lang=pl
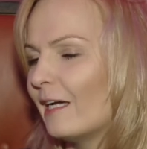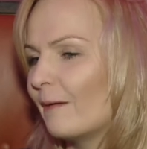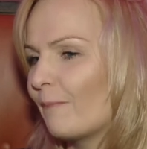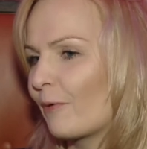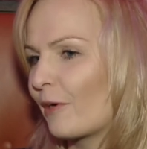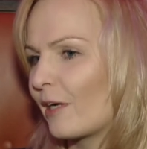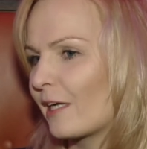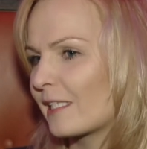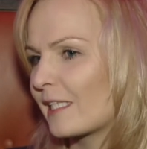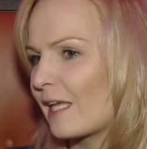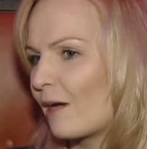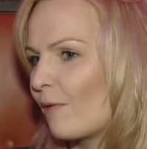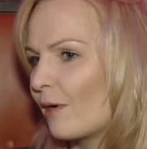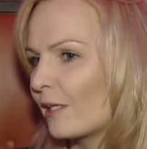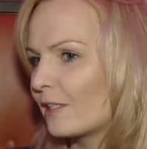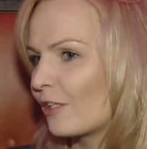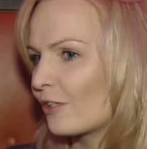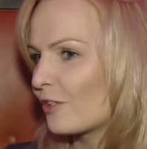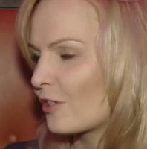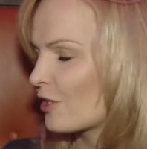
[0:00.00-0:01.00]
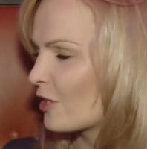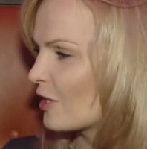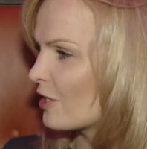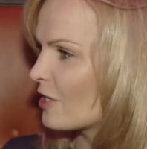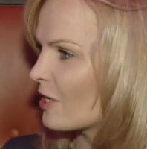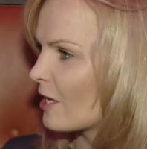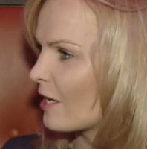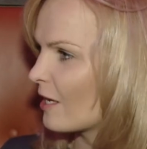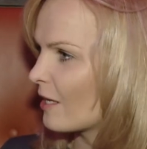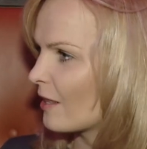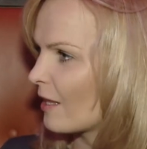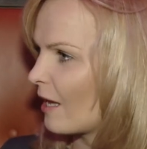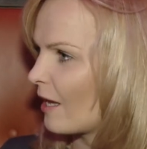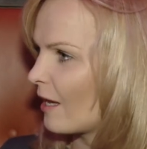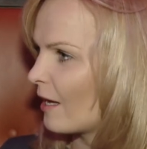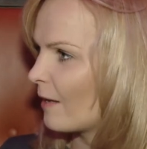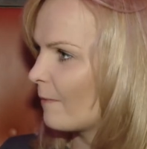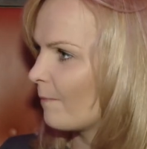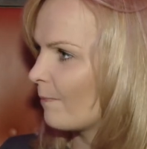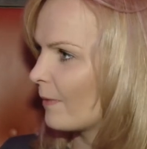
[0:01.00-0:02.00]
pokazała to, co się dzieje
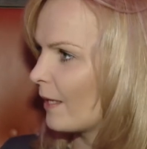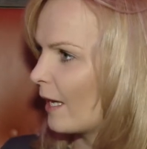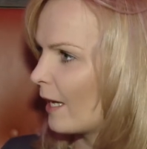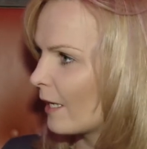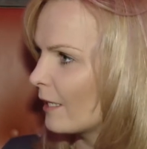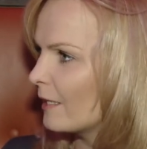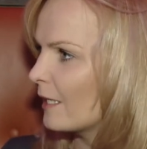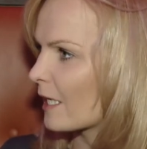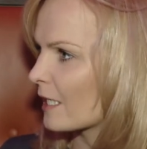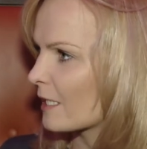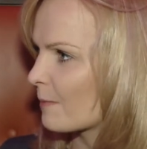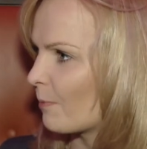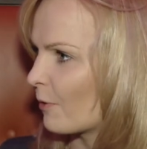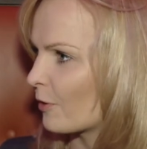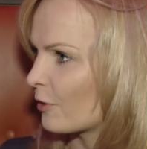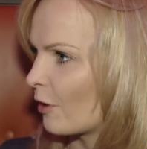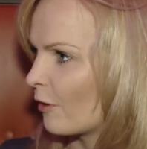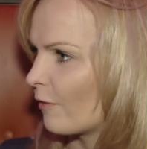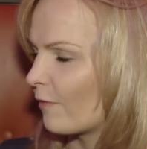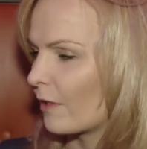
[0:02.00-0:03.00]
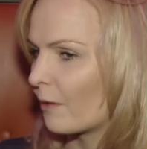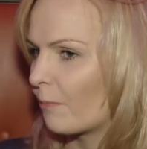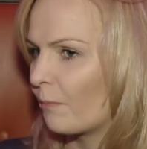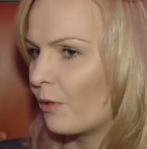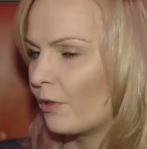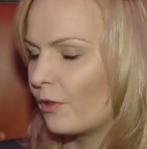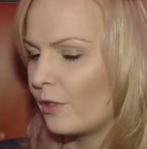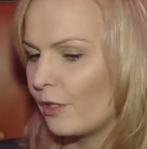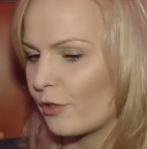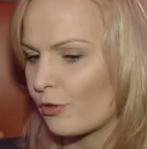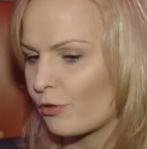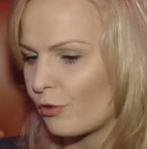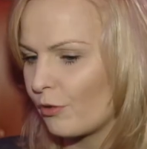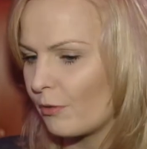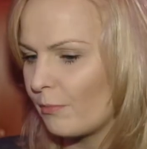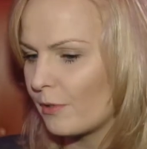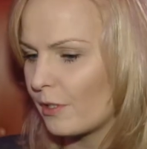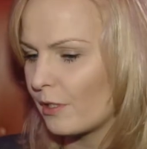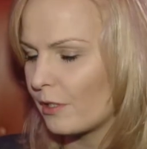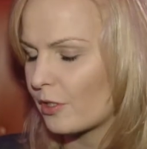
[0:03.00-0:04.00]
na arenach sportowych, bo nie
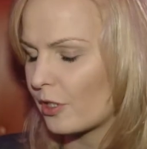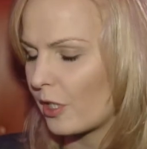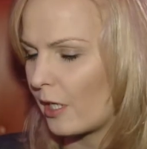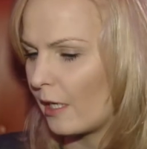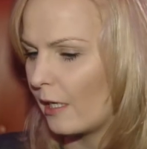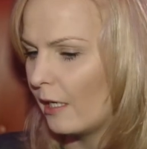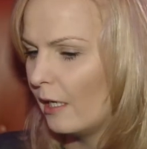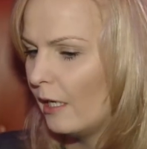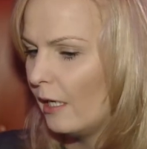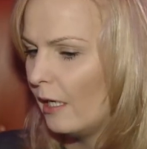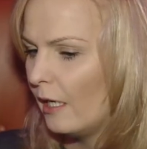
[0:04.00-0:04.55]
oszukujmy że